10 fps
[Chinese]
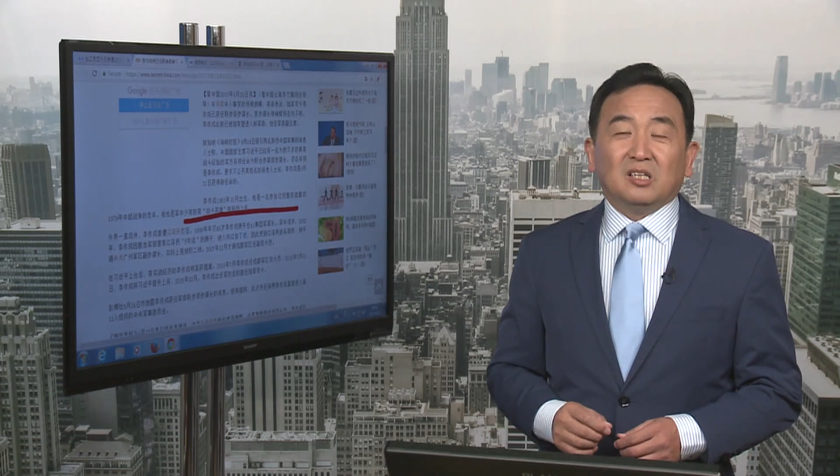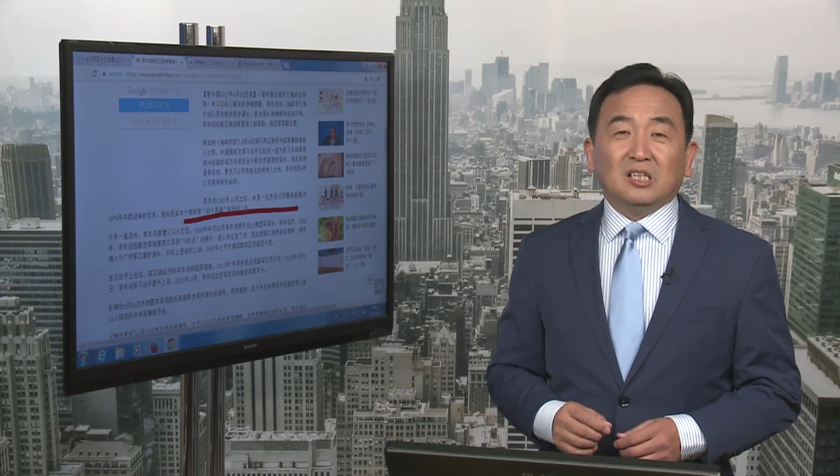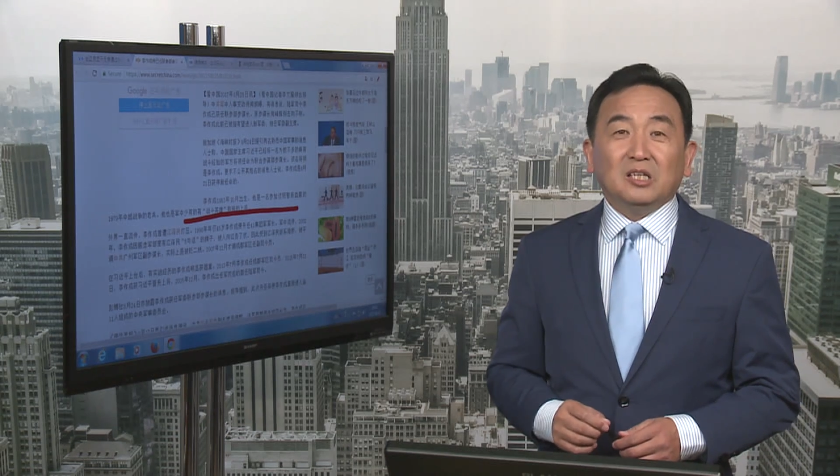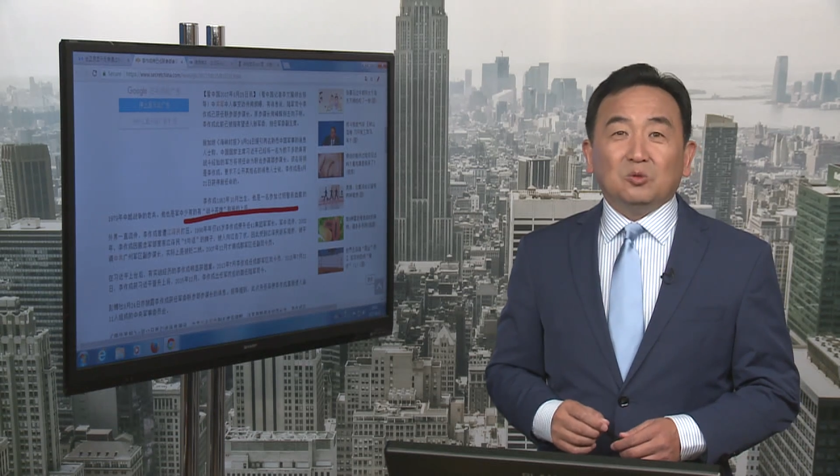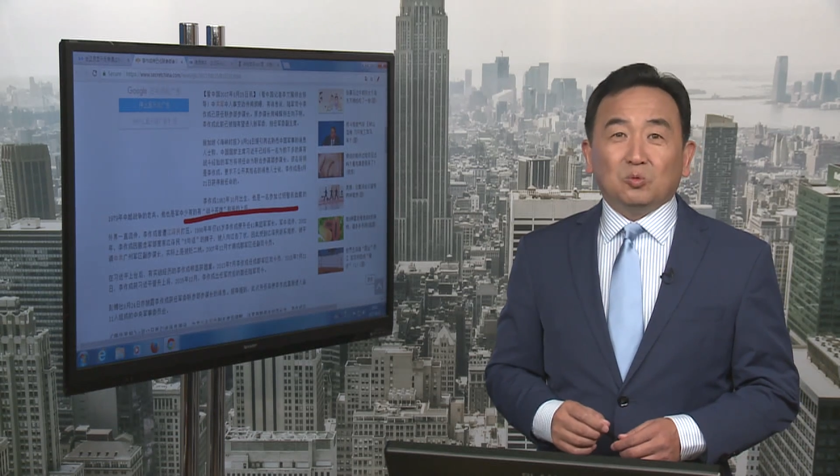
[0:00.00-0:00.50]

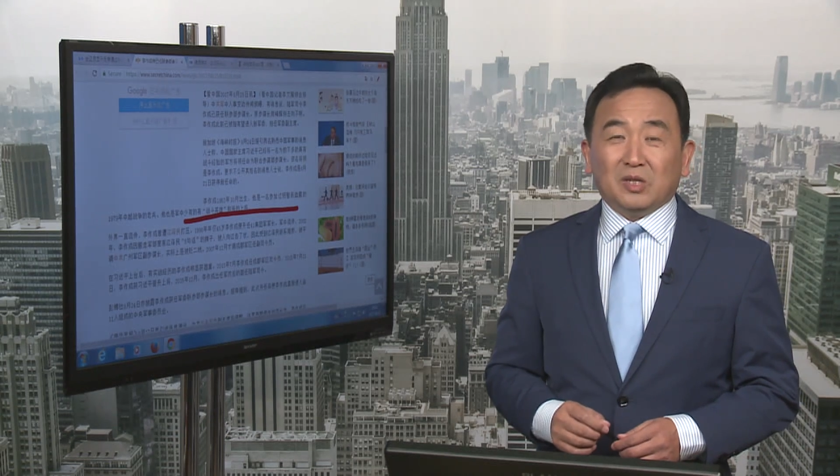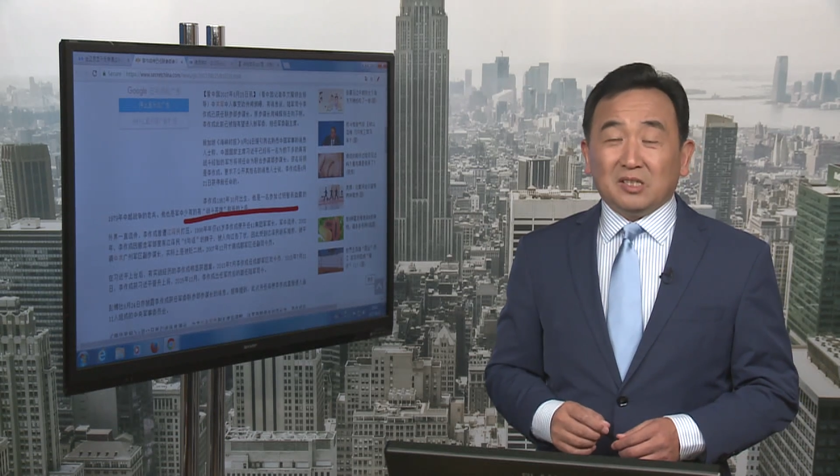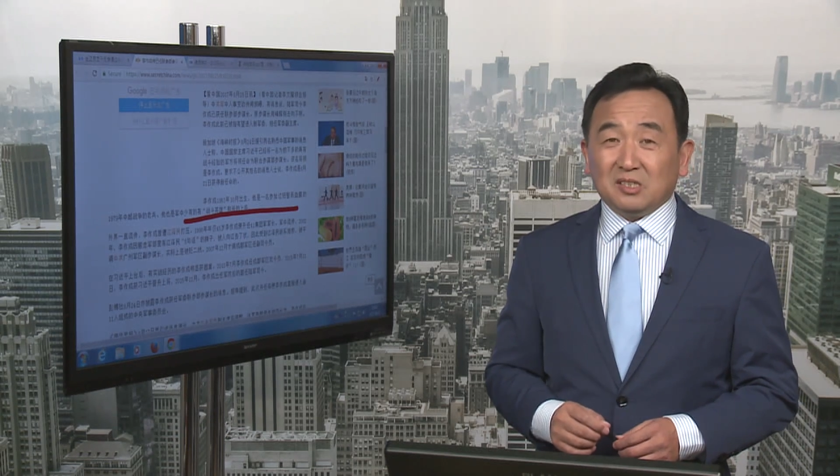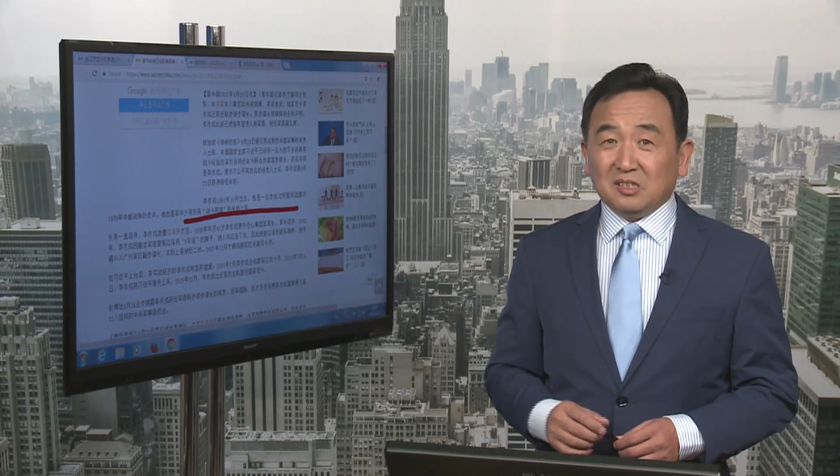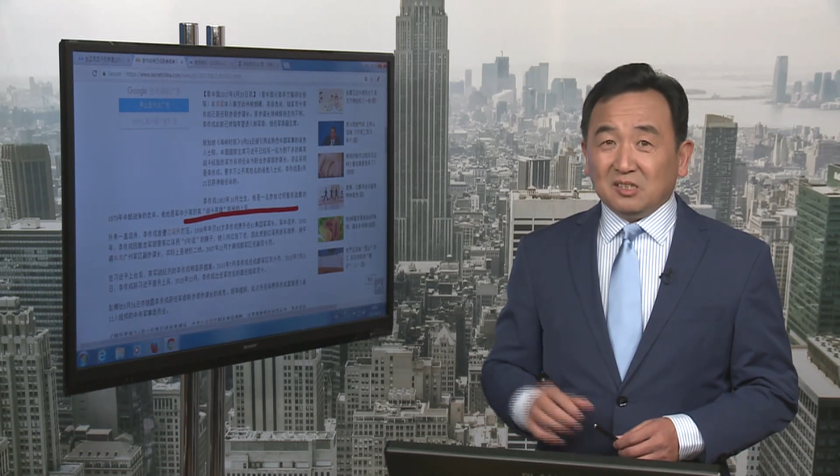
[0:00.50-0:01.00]
力度呢，
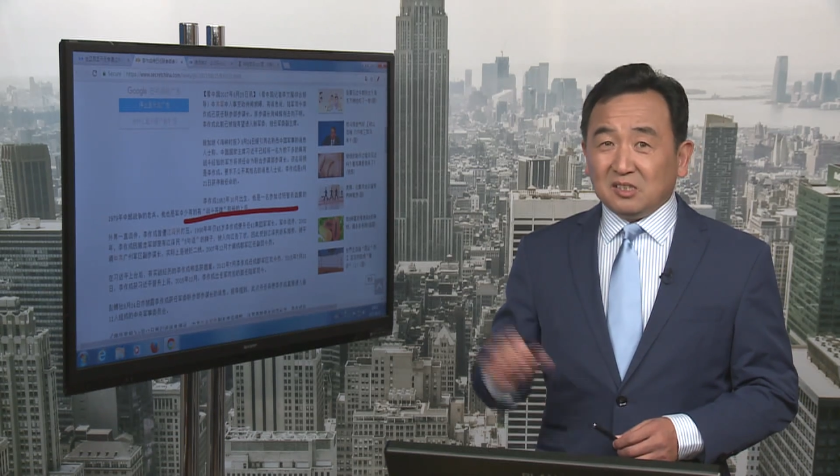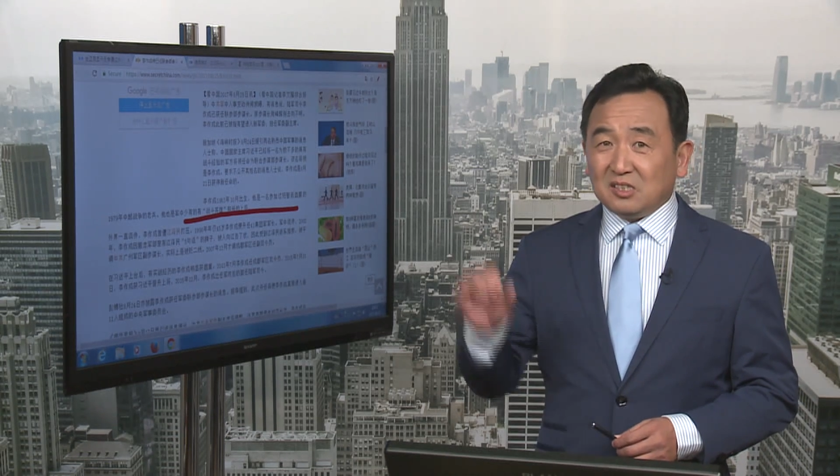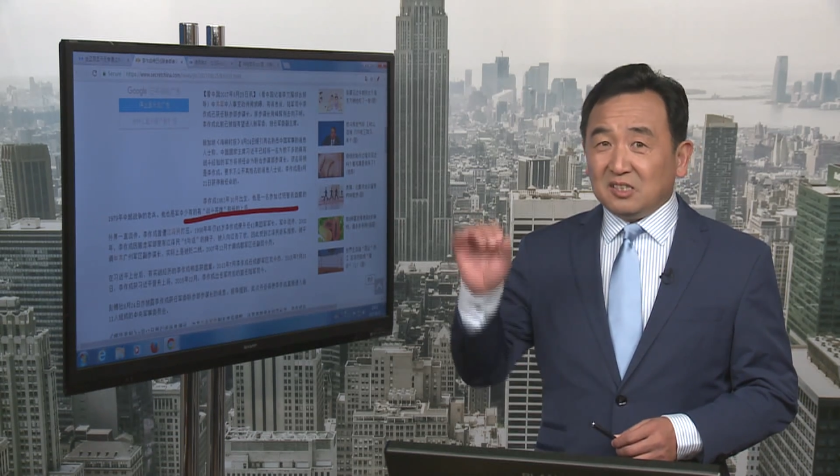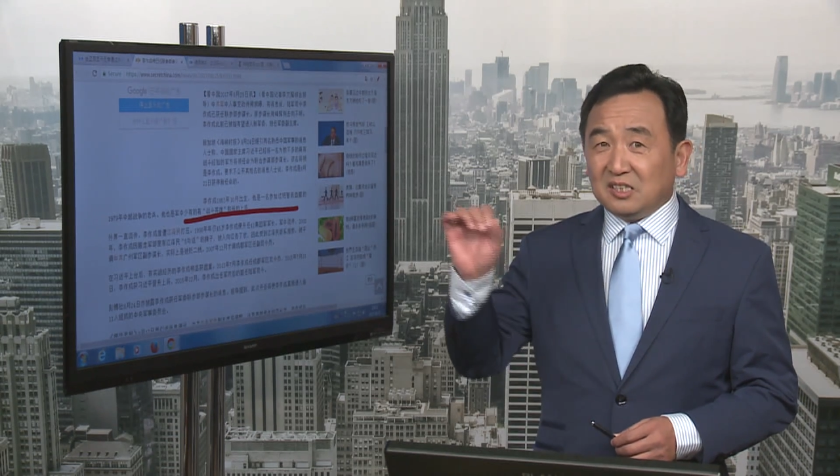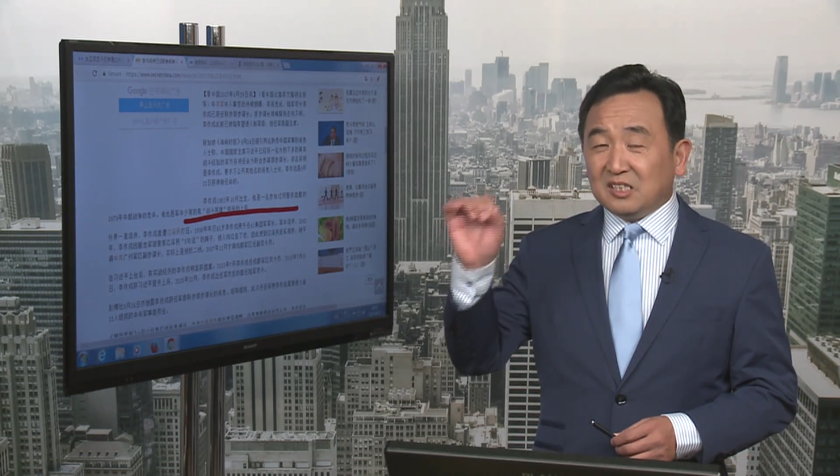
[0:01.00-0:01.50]
是
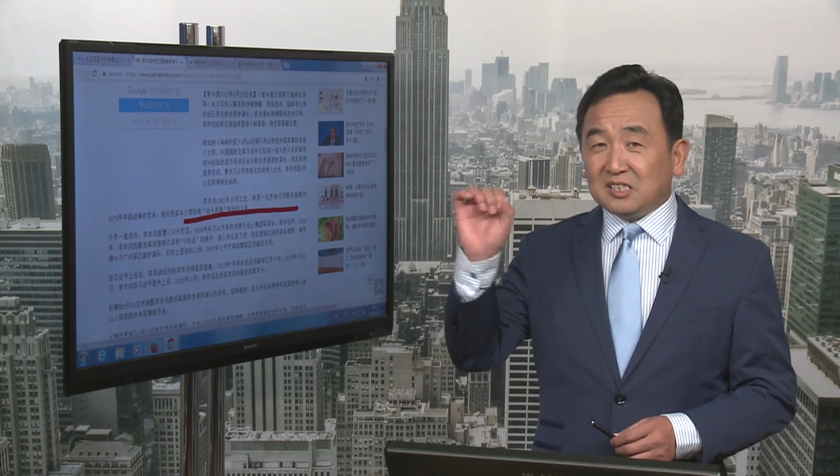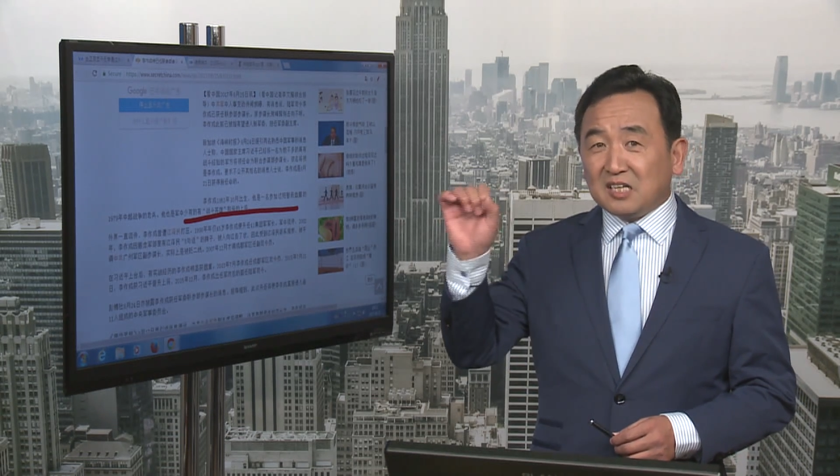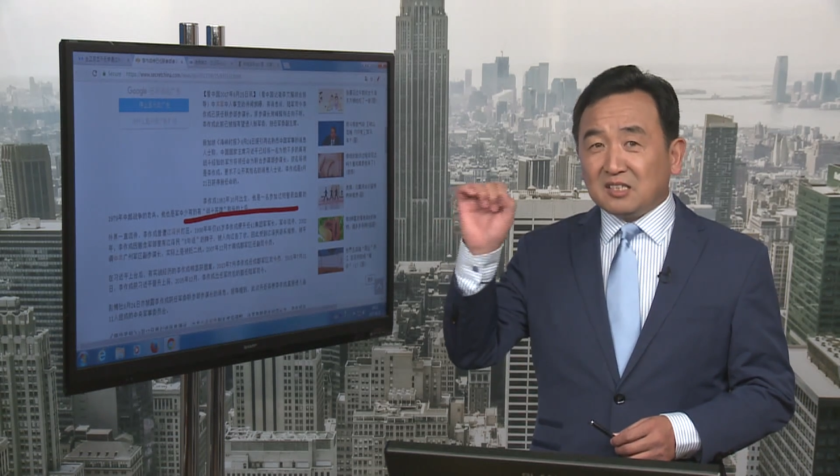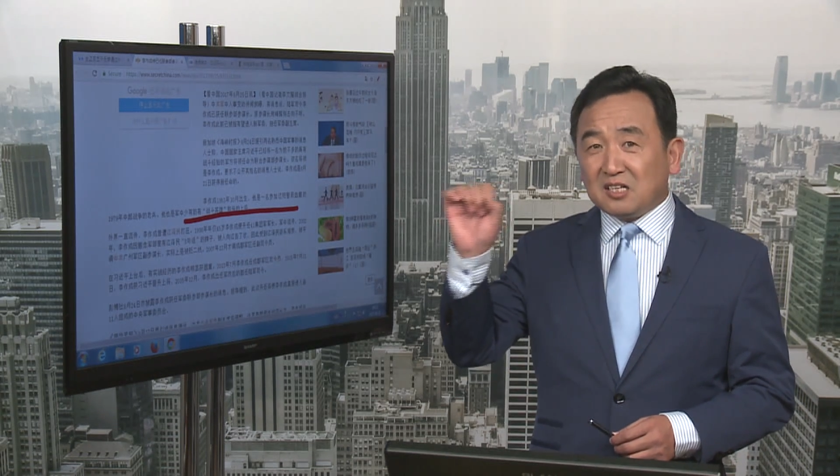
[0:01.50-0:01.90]
是一个相